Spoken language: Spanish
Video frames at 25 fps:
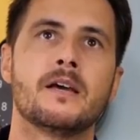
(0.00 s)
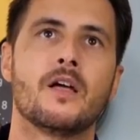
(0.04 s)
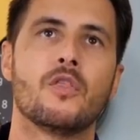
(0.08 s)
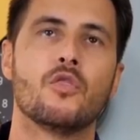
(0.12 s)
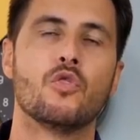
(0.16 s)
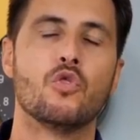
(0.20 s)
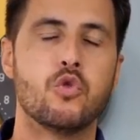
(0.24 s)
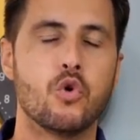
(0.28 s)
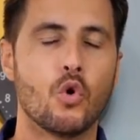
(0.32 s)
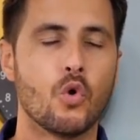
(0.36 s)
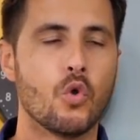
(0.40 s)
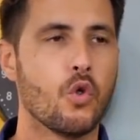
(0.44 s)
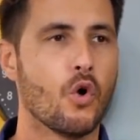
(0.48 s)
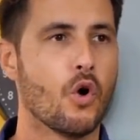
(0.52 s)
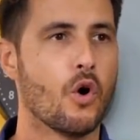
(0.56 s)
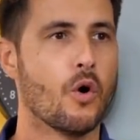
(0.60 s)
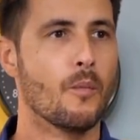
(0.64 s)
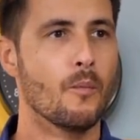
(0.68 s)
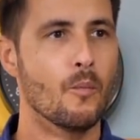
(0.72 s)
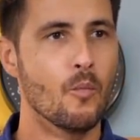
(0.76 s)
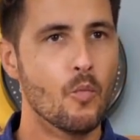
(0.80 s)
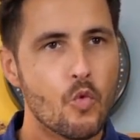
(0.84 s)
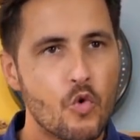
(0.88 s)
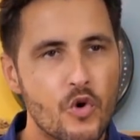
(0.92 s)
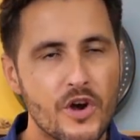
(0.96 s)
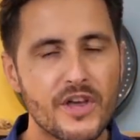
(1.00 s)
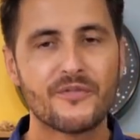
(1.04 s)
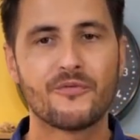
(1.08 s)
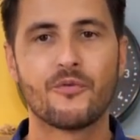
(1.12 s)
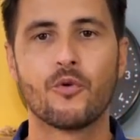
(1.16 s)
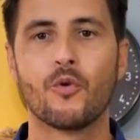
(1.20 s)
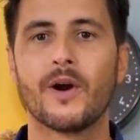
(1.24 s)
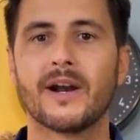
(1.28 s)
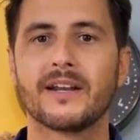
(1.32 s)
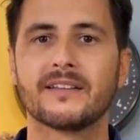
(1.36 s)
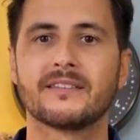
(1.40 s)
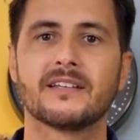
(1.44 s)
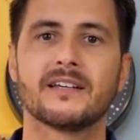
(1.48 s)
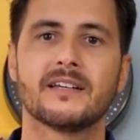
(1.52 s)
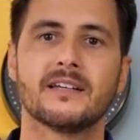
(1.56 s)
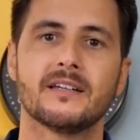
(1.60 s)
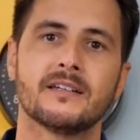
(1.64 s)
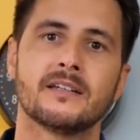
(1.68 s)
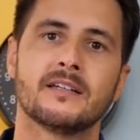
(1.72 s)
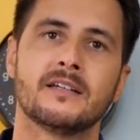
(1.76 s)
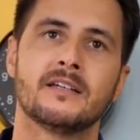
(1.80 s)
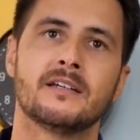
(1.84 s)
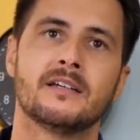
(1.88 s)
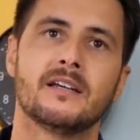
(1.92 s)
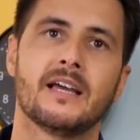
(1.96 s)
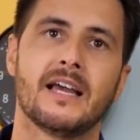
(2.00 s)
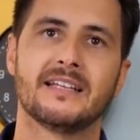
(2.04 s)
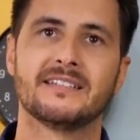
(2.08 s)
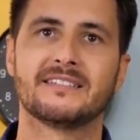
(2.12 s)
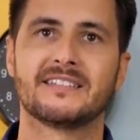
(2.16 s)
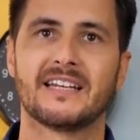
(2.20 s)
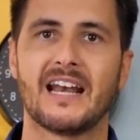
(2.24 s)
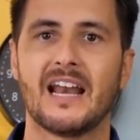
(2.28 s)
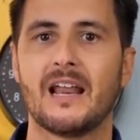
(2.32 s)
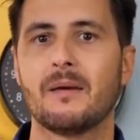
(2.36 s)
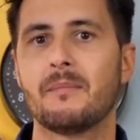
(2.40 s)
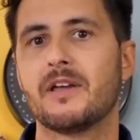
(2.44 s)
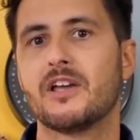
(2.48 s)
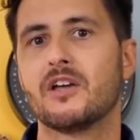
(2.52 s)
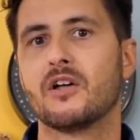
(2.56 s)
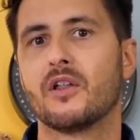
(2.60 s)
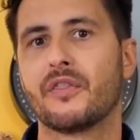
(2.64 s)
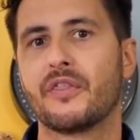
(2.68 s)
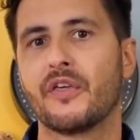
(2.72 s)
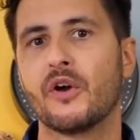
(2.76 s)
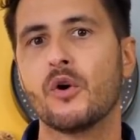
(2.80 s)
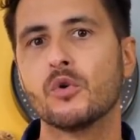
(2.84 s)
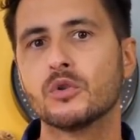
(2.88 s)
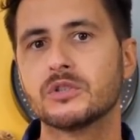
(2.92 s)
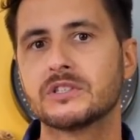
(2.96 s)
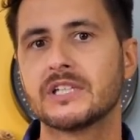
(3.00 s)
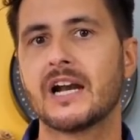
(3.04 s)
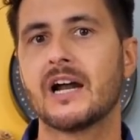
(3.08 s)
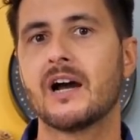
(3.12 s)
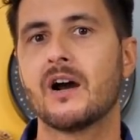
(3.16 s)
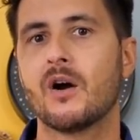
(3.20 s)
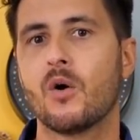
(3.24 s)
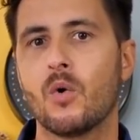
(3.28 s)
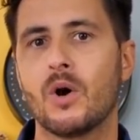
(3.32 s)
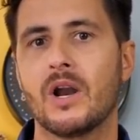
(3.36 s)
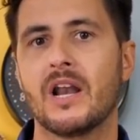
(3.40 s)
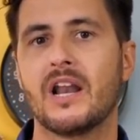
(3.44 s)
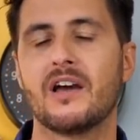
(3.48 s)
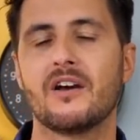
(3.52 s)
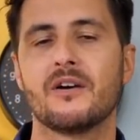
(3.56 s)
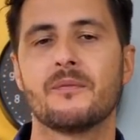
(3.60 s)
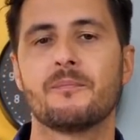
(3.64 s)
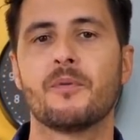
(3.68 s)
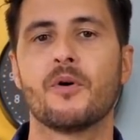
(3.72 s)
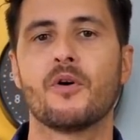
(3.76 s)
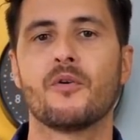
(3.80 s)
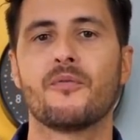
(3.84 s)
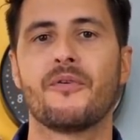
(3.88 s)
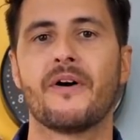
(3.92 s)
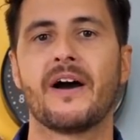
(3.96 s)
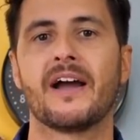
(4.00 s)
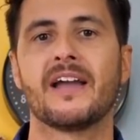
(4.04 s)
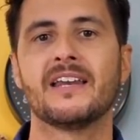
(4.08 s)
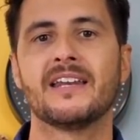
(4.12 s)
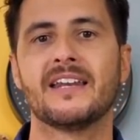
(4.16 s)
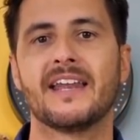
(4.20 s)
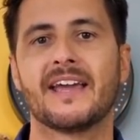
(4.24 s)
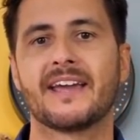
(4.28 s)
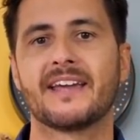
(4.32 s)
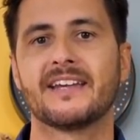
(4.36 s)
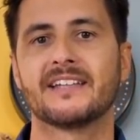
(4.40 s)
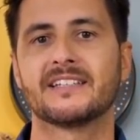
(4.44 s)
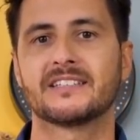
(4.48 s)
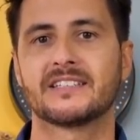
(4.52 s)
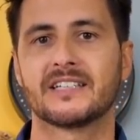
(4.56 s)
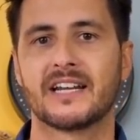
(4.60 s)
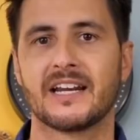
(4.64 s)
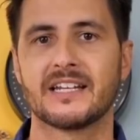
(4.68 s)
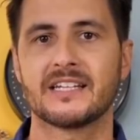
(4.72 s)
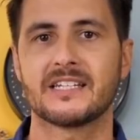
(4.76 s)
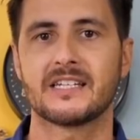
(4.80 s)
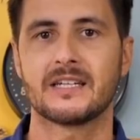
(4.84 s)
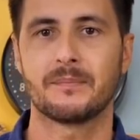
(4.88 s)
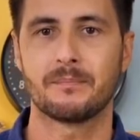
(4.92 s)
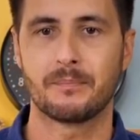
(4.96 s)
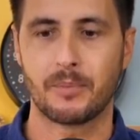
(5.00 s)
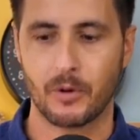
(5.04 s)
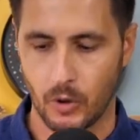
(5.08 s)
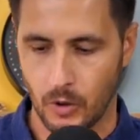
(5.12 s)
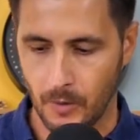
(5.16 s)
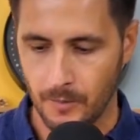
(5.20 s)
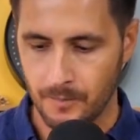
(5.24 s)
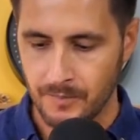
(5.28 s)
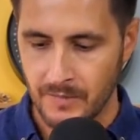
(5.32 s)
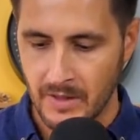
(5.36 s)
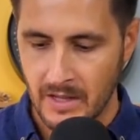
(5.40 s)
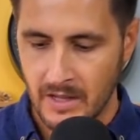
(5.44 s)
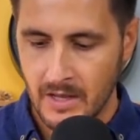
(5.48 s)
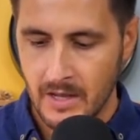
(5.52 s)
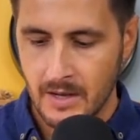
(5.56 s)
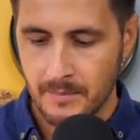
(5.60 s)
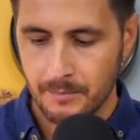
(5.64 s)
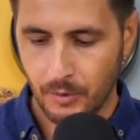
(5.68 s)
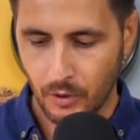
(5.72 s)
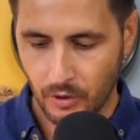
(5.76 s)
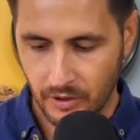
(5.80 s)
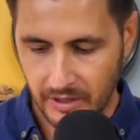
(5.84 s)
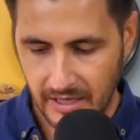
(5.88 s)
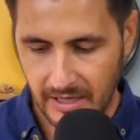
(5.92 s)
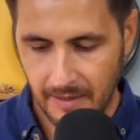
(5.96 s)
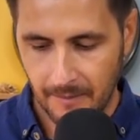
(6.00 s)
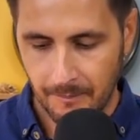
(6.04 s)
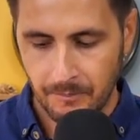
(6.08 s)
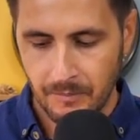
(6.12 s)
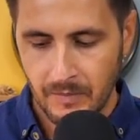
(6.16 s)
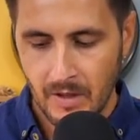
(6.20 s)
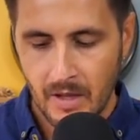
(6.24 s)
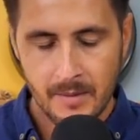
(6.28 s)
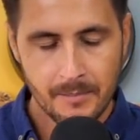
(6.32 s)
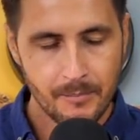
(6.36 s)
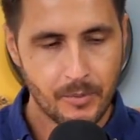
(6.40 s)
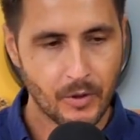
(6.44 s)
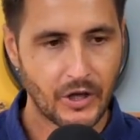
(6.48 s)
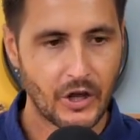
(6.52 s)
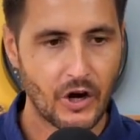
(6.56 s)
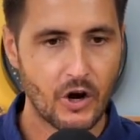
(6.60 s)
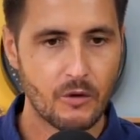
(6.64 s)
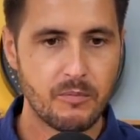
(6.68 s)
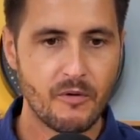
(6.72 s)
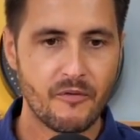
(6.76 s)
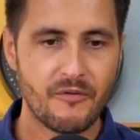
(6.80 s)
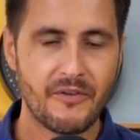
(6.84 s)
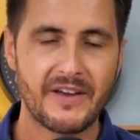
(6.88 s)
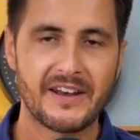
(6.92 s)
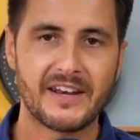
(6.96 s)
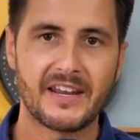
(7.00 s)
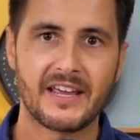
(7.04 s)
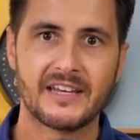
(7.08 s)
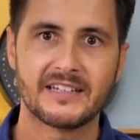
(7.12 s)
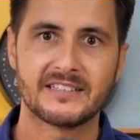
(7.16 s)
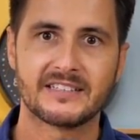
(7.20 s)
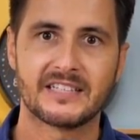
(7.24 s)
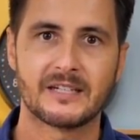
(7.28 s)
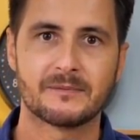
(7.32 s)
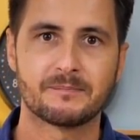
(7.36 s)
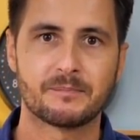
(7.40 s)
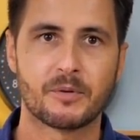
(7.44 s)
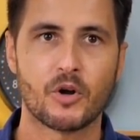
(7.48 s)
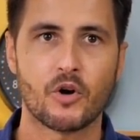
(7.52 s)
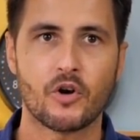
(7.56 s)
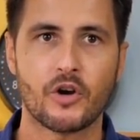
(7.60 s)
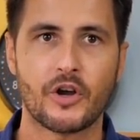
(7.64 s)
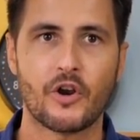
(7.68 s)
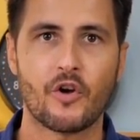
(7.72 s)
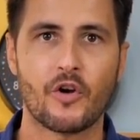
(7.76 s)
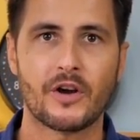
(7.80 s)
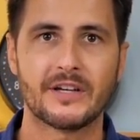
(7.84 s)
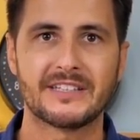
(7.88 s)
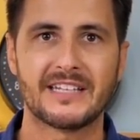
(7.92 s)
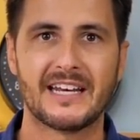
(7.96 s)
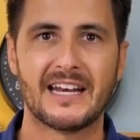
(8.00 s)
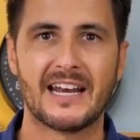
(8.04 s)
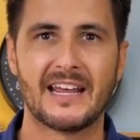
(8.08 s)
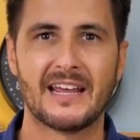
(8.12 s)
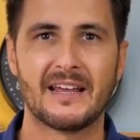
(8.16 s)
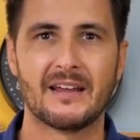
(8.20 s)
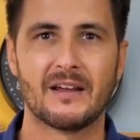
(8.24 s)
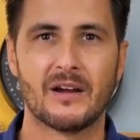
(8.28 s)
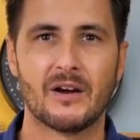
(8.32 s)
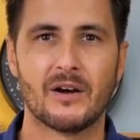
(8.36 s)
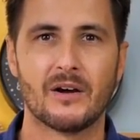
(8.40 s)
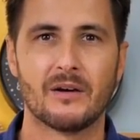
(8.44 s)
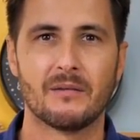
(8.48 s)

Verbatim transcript: dudo muy fuerte entre el M11 Ultra o el Oppo fine X3 Pro. ¿Por qué? Porque el Oppo X3 Pro creo que tiene